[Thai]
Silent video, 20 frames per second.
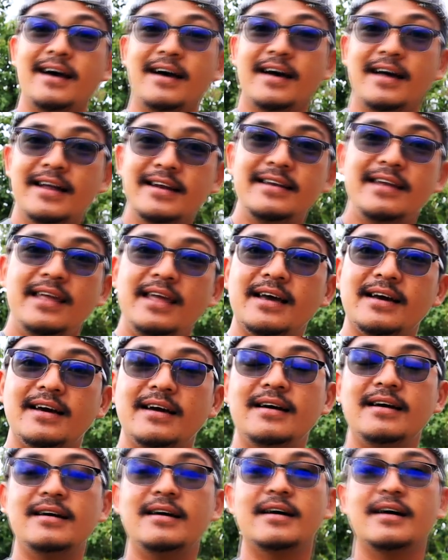อนี่
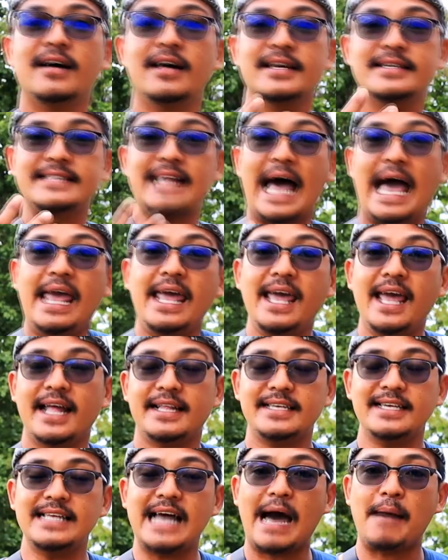คือสาเห
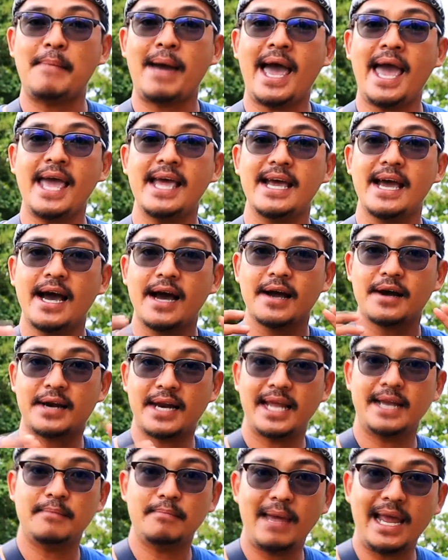ตุที่ทำให้ก
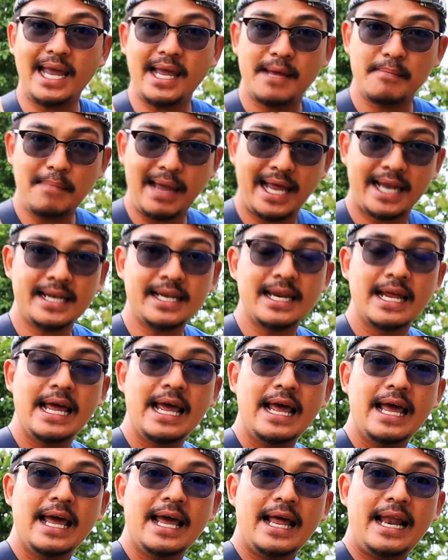ลิ่นไม่เหม็น
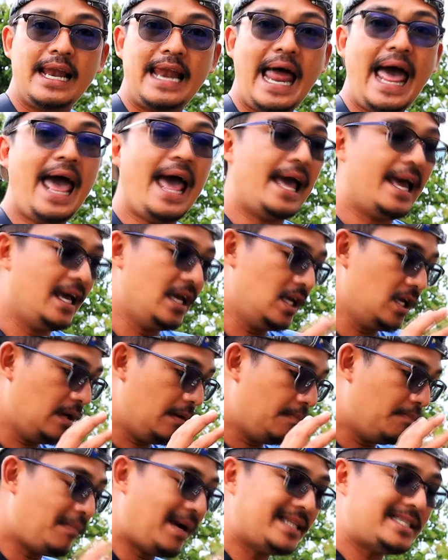และ
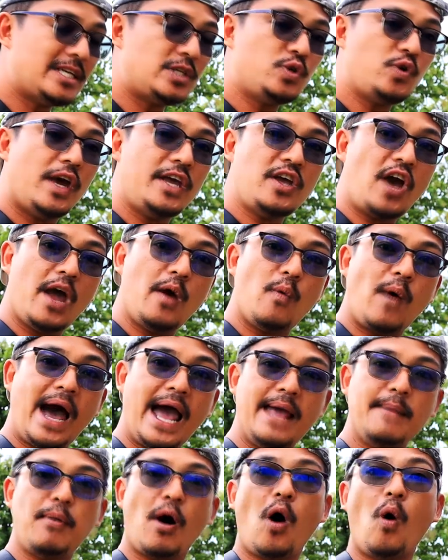มันจะช่วยย่อยไว
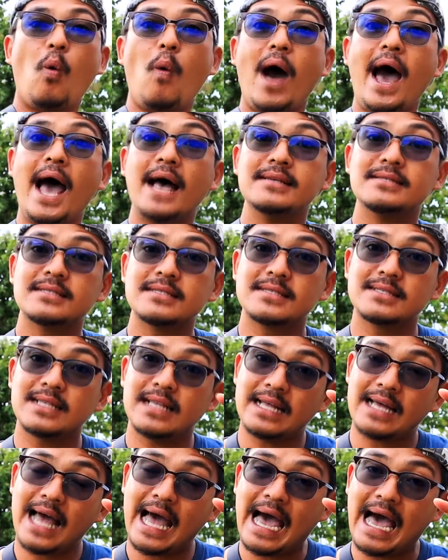เพราะว่า
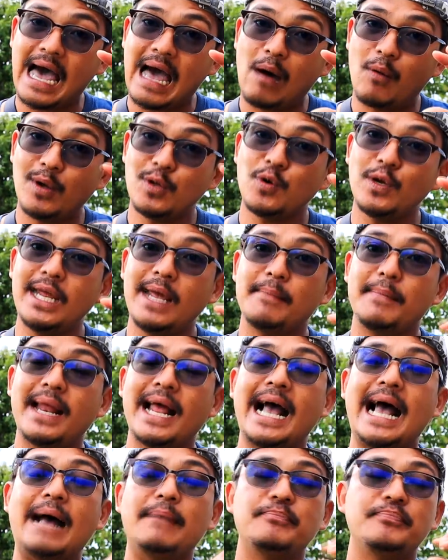วัตถุดิบ
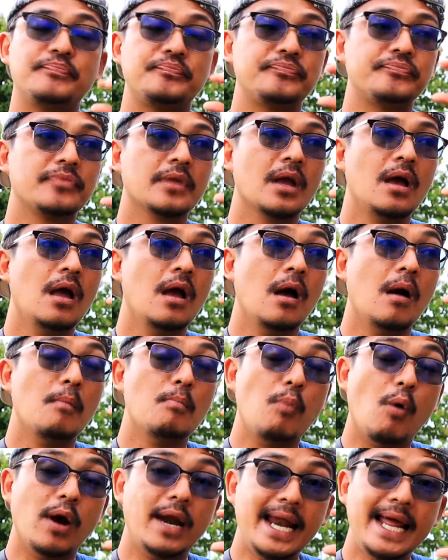นะครับ
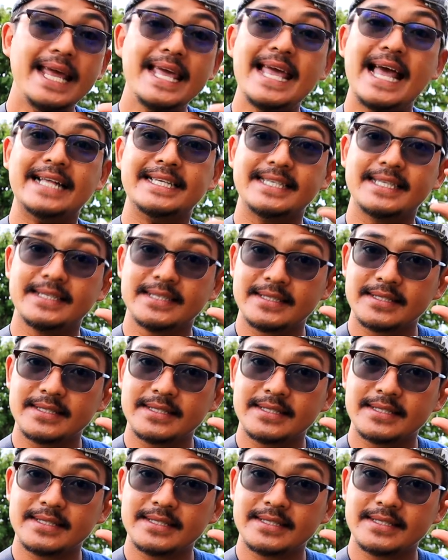บดละเอียด